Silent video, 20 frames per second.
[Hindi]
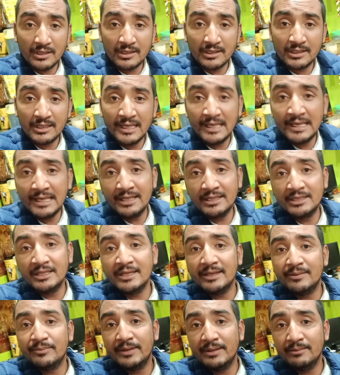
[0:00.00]
लिली
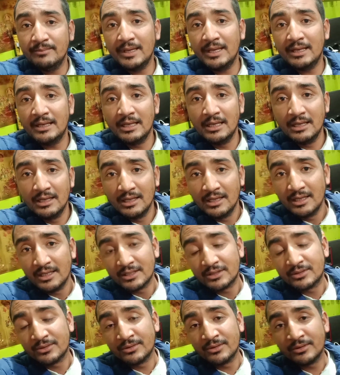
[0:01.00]
थी फीमेल
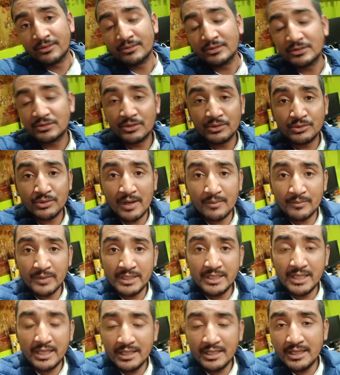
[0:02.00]
तो उसको तो हमने
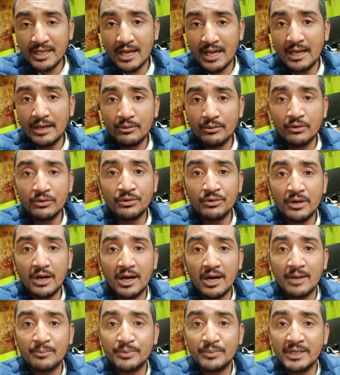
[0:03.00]
दे दिया है वो
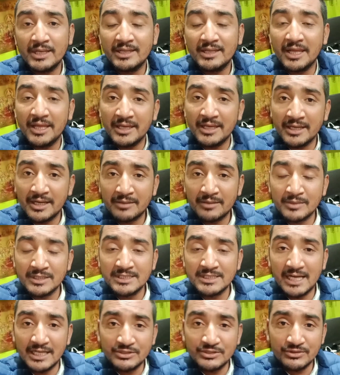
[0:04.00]
अपने नए घर में
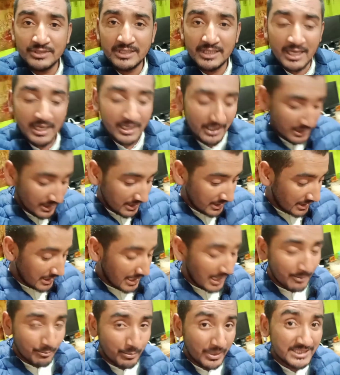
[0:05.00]
जा चुकी है
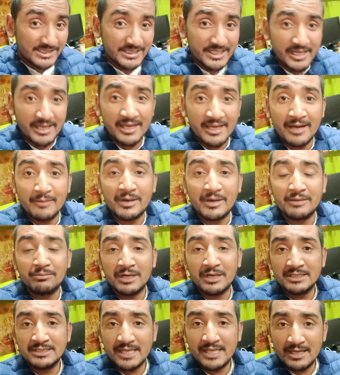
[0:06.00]
अब बच गए हैं हमारे
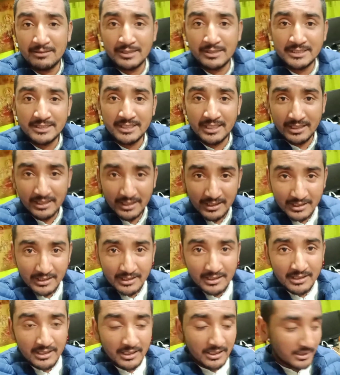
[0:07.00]
पास छः बच्चे
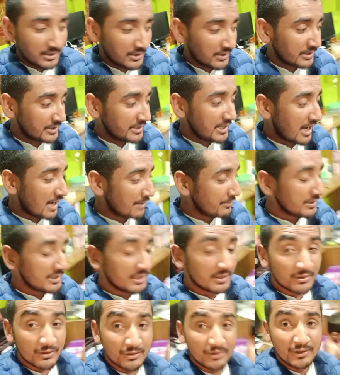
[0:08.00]
और यहाँ पे
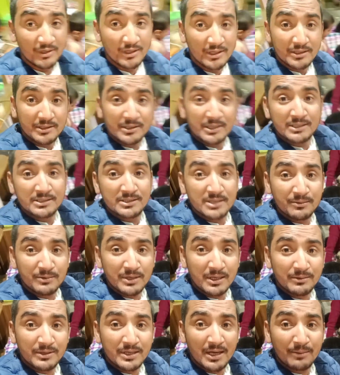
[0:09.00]
देखो ये सभी
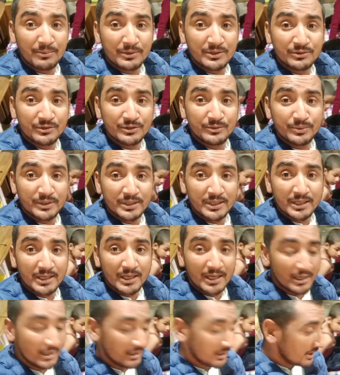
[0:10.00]
अभी यहाँ पे दूध पी रहे
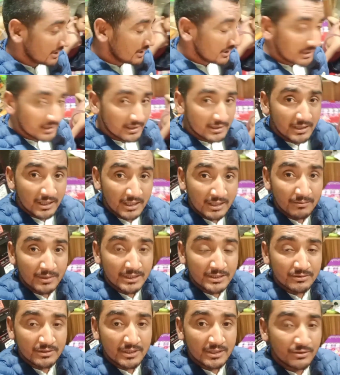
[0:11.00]
हैं तीन
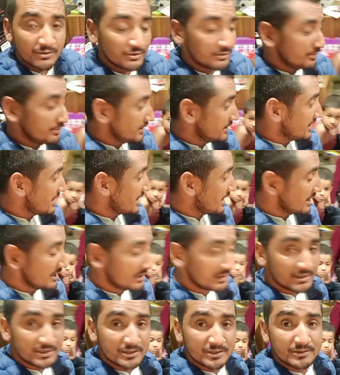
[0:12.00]
बच्चों ने दूध पी दिया है
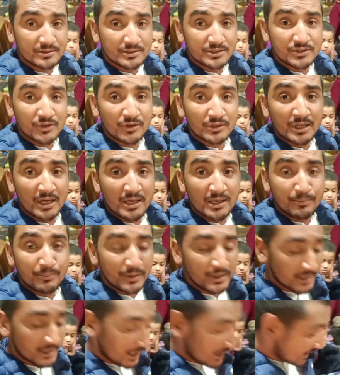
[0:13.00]
चौथा ये
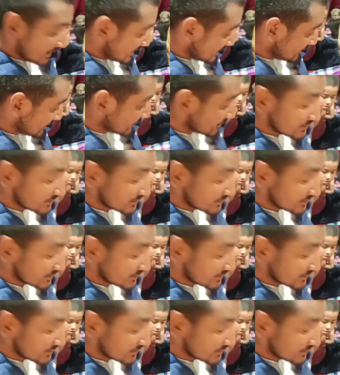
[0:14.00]
पी रहा है और